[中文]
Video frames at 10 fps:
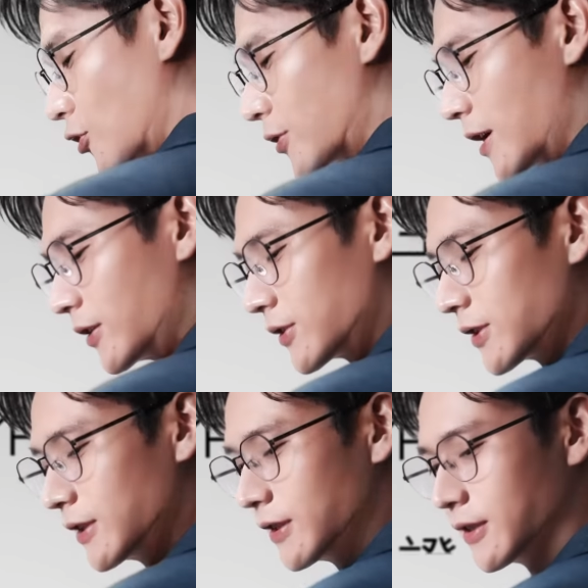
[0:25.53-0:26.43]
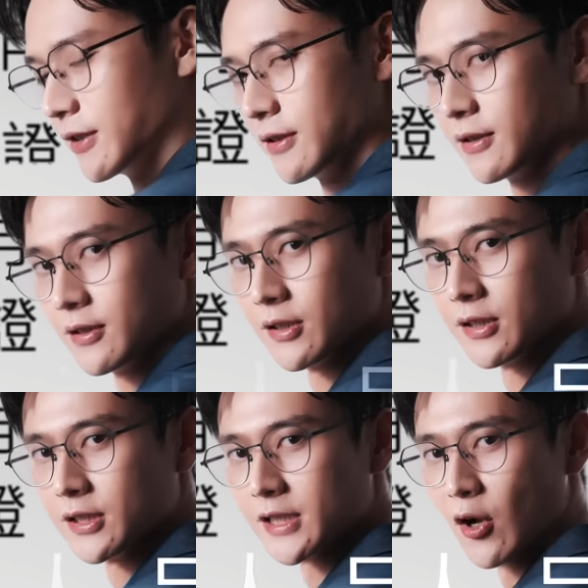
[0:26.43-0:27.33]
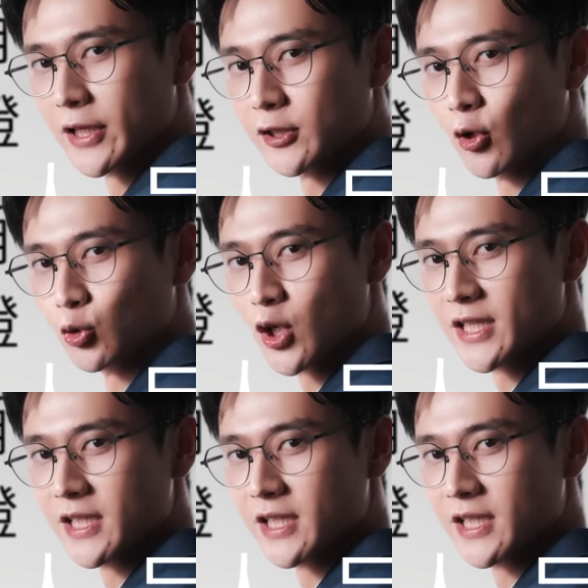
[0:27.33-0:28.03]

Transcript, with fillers: 重要的是。小林懂专